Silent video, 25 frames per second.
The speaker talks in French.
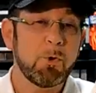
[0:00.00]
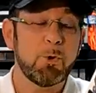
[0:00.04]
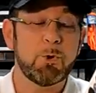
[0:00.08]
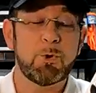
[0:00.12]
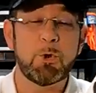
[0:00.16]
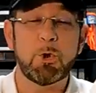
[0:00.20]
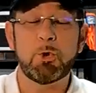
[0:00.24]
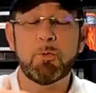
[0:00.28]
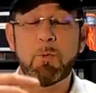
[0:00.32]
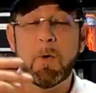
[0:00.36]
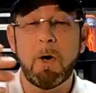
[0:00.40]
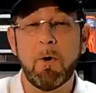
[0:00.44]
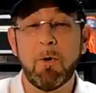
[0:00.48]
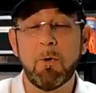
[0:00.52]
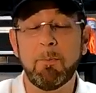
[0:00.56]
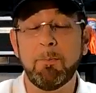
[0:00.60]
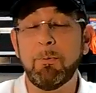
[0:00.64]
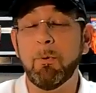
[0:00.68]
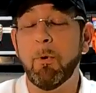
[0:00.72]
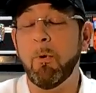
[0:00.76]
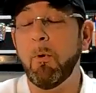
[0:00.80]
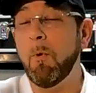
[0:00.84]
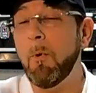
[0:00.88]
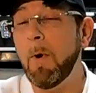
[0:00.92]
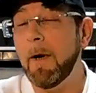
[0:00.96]
que ce soit au
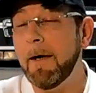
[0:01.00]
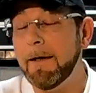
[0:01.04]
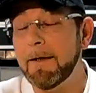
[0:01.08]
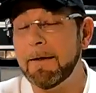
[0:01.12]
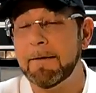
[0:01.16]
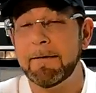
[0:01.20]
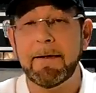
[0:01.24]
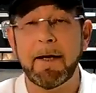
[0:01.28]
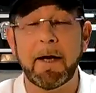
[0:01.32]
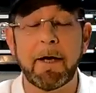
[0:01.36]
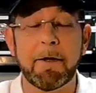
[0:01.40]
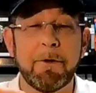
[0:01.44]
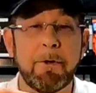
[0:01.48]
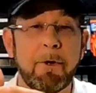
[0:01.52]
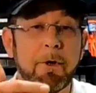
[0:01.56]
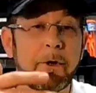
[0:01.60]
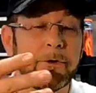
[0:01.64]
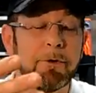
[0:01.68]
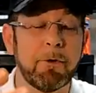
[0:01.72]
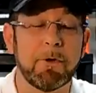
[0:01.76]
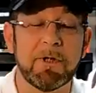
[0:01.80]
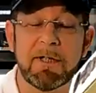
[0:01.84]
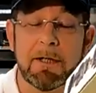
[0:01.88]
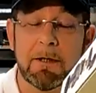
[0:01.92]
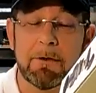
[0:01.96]
bureau, à
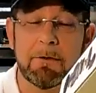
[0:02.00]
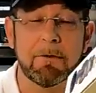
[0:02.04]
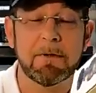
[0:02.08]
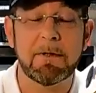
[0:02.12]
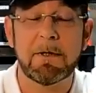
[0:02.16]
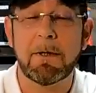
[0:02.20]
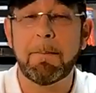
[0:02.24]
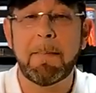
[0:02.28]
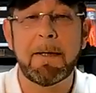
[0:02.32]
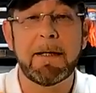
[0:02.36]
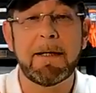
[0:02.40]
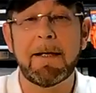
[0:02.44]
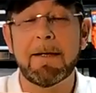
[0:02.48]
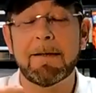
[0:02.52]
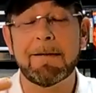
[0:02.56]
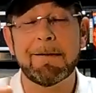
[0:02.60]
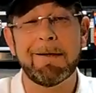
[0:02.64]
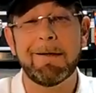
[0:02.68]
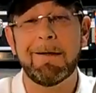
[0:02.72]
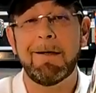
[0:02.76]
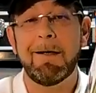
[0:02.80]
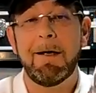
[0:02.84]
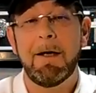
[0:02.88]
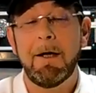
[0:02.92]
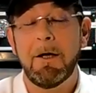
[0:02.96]
l'extérieur, dans un, dans un
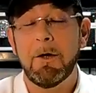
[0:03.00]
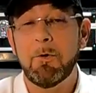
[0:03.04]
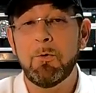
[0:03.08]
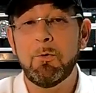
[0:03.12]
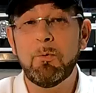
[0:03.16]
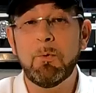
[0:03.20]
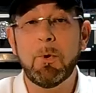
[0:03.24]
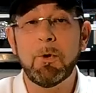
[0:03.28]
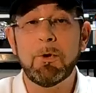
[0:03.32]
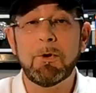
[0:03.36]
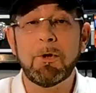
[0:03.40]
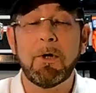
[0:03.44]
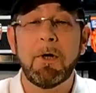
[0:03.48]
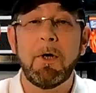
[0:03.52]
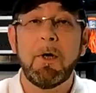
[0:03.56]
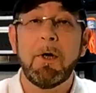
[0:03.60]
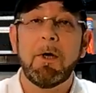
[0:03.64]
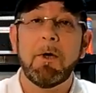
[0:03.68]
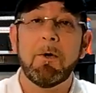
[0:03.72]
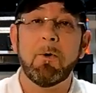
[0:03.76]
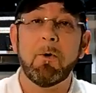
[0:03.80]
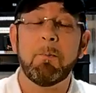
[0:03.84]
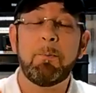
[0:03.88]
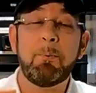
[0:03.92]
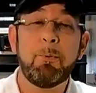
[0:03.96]
magasin ou autre.
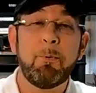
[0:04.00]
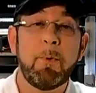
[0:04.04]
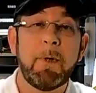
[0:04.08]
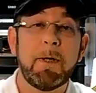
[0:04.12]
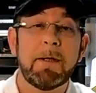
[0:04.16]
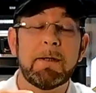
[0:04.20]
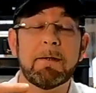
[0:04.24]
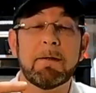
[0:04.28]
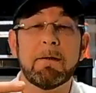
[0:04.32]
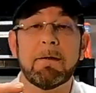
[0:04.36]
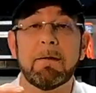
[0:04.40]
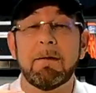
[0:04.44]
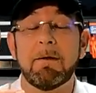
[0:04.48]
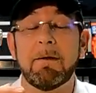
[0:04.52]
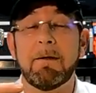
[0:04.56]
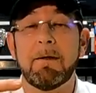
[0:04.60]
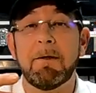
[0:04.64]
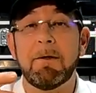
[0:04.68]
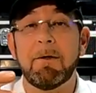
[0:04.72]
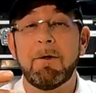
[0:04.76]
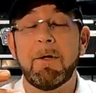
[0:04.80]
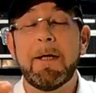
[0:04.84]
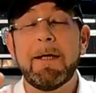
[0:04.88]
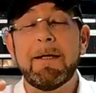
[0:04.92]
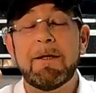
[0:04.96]
On peut être
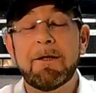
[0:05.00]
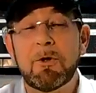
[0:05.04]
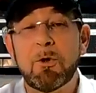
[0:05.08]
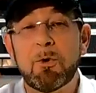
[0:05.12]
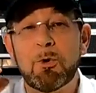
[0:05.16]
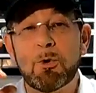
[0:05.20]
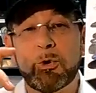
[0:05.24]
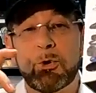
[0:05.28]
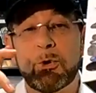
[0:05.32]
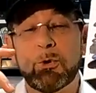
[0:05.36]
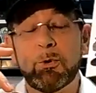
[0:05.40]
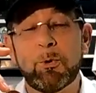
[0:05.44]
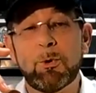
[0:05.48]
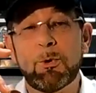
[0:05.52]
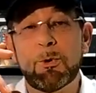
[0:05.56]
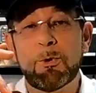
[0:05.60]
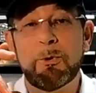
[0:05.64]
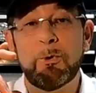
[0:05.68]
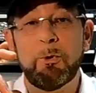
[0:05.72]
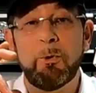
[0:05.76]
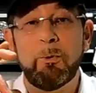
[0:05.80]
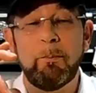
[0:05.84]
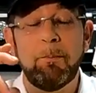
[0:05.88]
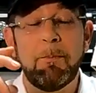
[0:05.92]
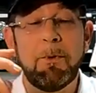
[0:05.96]
euh, étanche au
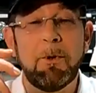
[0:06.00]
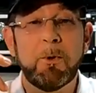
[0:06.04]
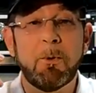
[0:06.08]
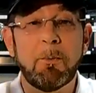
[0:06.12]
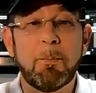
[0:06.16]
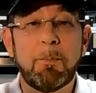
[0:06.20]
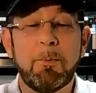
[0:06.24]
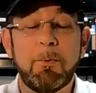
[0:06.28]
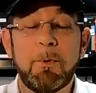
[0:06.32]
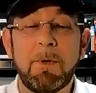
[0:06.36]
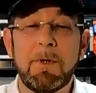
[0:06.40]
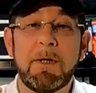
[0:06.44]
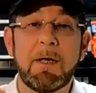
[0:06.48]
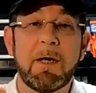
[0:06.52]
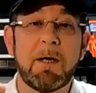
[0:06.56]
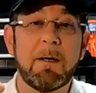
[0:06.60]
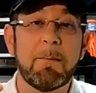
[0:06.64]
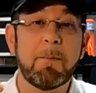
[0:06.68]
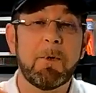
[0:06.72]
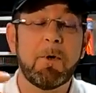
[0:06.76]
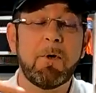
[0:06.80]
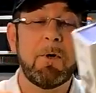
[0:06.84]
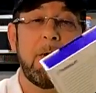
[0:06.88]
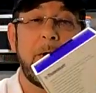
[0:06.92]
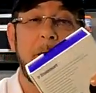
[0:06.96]
son, mais on peut
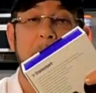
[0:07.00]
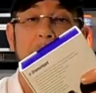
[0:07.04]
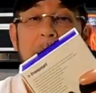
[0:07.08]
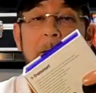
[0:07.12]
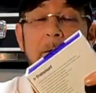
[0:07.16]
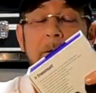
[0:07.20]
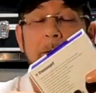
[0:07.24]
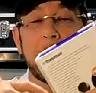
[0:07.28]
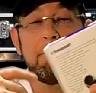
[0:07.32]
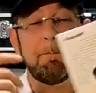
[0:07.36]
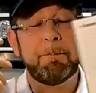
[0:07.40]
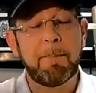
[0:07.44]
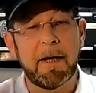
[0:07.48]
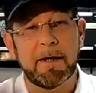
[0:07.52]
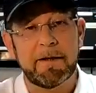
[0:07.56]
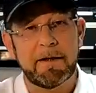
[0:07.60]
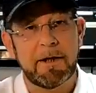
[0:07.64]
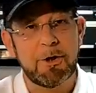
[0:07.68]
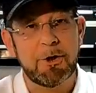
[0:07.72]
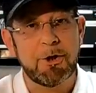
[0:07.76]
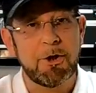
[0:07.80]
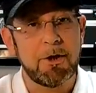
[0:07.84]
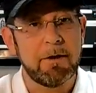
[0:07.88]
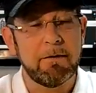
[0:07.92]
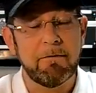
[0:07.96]
également euh,
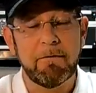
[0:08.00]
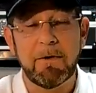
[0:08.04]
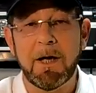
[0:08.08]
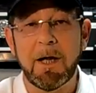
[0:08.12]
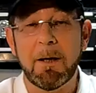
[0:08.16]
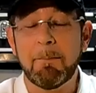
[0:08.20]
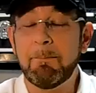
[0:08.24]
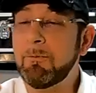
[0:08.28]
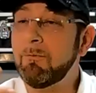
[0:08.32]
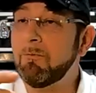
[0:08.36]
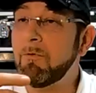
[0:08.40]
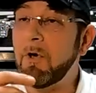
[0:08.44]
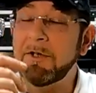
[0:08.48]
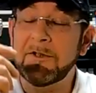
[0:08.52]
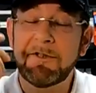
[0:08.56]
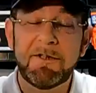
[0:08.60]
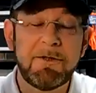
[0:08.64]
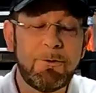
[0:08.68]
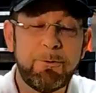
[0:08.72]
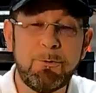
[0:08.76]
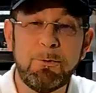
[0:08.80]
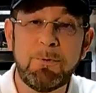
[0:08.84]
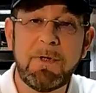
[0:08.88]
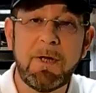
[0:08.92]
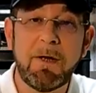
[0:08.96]
partager. Voilà, pouvoir
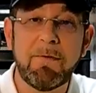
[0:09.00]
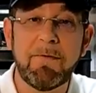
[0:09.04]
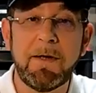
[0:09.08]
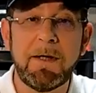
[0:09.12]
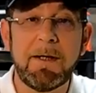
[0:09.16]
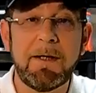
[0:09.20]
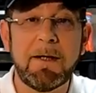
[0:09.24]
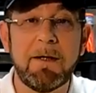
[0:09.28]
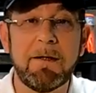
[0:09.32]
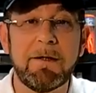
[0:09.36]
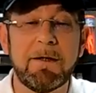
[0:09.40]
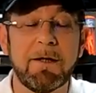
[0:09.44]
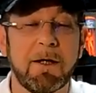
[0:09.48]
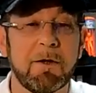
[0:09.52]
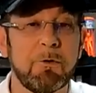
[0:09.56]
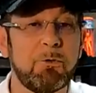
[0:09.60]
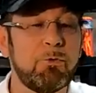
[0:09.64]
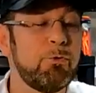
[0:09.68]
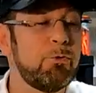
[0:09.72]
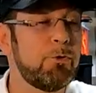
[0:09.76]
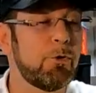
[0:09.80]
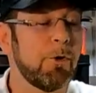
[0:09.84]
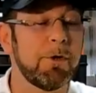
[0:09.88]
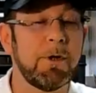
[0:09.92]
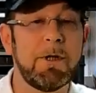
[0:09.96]
discuter avec quelqu'un
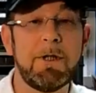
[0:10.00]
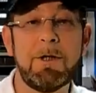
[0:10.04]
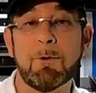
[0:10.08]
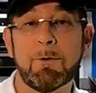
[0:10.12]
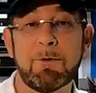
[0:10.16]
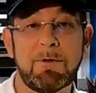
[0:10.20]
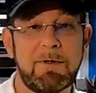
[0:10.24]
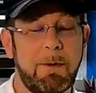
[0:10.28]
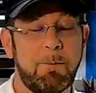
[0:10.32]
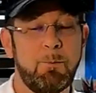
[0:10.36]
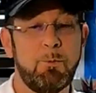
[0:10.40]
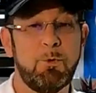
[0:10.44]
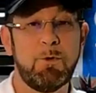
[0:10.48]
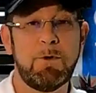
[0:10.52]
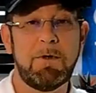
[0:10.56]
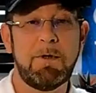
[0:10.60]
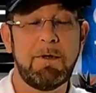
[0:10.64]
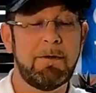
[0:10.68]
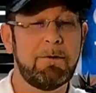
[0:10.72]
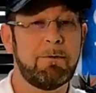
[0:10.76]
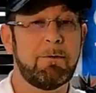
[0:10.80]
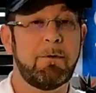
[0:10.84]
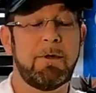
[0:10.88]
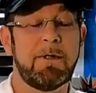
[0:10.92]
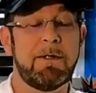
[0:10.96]
tout en ayant sa
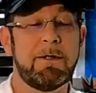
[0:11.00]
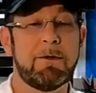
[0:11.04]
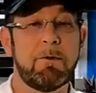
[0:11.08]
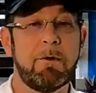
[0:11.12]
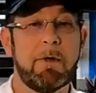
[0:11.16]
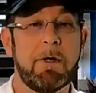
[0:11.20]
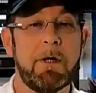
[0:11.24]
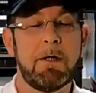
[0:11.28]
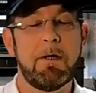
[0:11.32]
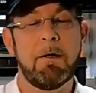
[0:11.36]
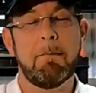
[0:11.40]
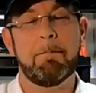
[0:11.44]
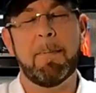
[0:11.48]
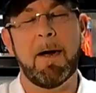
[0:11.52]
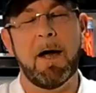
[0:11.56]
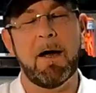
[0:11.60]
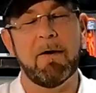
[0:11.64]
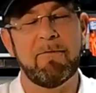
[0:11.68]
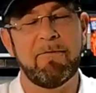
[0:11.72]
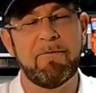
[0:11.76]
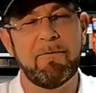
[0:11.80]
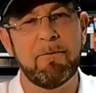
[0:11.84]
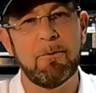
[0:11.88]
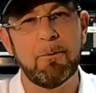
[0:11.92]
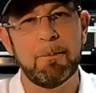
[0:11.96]
musique sur les oreilles, pas
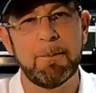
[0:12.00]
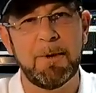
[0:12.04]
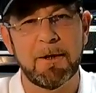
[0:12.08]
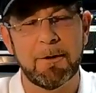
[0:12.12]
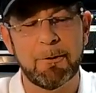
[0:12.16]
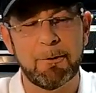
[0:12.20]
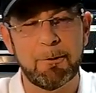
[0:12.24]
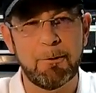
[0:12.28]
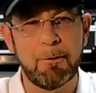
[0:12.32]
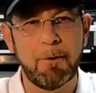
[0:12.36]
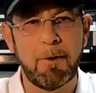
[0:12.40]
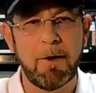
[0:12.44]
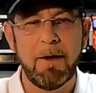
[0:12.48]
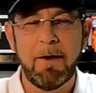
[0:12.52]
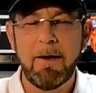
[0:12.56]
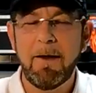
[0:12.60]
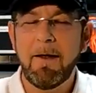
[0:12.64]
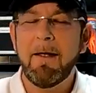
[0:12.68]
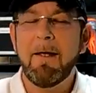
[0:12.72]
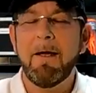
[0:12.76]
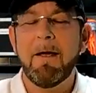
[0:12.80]
à fond bien sûr,